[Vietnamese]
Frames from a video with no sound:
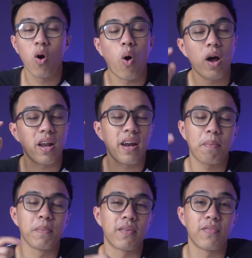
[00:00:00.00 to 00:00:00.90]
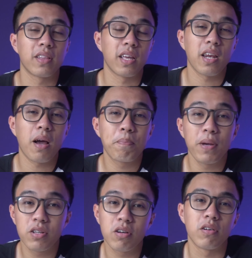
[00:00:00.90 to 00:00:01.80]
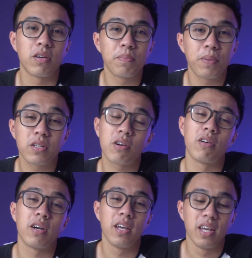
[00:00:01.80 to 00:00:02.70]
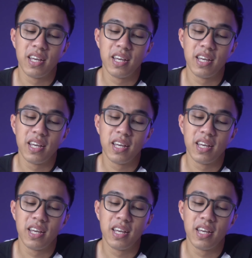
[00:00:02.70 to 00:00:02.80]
hoặc là đặc biệt với cái tính năng picture in picture ấy